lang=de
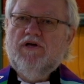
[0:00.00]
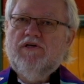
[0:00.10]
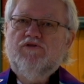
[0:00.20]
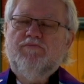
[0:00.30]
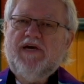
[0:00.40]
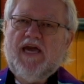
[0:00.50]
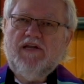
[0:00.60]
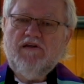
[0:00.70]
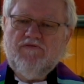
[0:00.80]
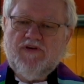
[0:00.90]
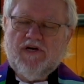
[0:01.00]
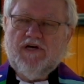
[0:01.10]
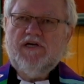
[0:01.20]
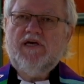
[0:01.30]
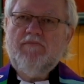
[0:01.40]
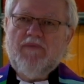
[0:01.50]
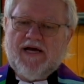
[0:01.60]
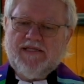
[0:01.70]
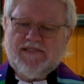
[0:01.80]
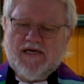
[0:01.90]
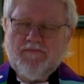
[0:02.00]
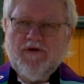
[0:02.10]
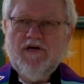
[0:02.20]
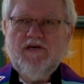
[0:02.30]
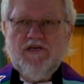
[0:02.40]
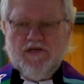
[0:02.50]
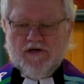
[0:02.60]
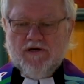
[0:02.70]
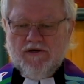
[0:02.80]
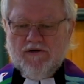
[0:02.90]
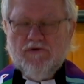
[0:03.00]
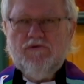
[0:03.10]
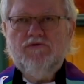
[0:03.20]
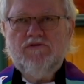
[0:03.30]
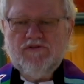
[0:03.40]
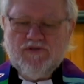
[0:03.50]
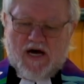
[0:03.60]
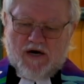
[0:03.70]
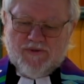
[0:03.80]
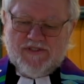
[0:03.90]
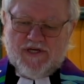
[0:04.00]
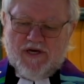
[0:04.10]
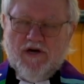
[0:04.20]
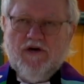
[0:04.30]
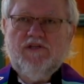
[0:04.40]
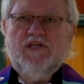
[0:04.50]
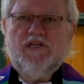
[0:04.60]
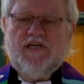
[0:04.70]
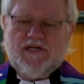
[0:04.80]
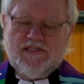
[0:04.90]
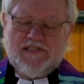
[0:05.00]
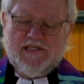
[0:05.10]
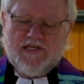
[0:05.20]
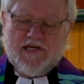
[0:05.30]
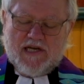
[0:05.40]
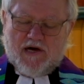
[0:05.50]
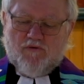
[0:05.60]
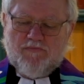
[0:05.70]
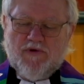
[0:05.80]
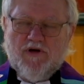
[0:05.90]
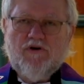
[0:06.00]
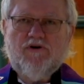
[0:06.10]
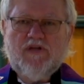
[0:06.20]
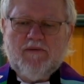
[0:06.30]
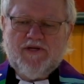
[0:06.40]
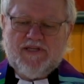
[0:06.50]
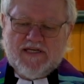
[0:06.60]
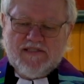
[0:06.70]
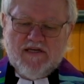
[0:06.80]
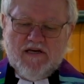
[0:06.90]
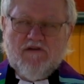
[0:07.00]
So bekennen wir gemeinsam hier und zu Hause den christlichen Glauben und damit das,